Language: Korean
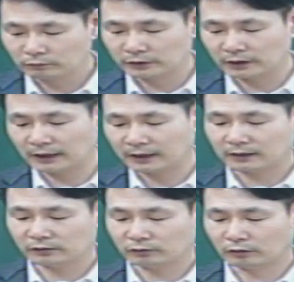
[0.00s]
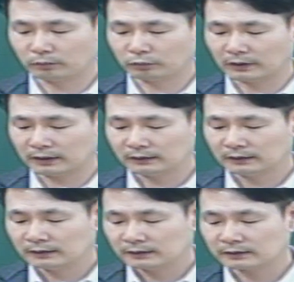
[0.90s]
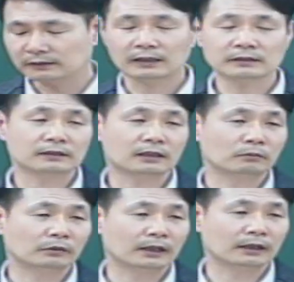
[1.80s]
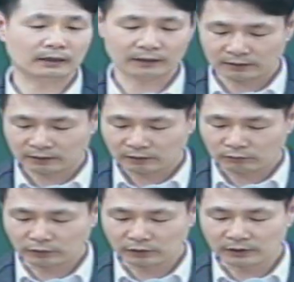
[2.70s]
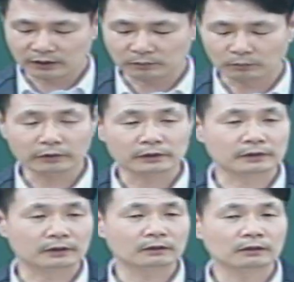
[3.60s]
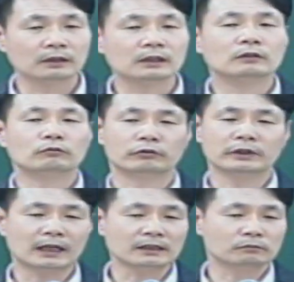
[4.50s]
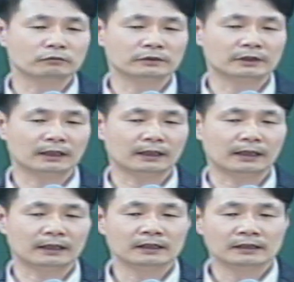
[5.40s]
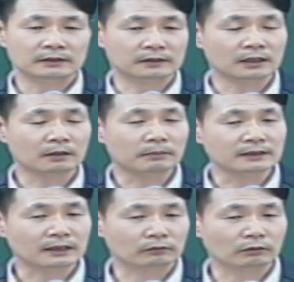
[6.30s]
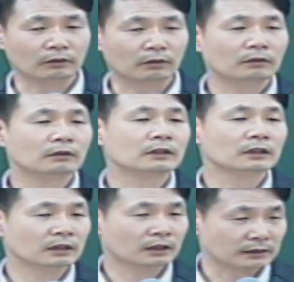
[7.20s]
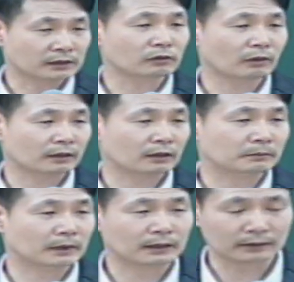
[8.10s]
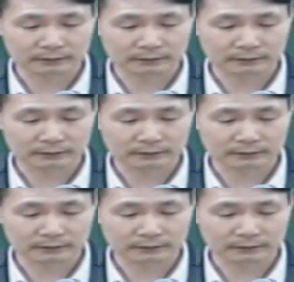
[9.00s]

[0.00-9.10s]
문제를 해결하시고 부활 승리하셨기 때문에 우리는 여기서 모여서 우리 가진 문제에 영향받지 않도록 같이 기도하는 겁니다.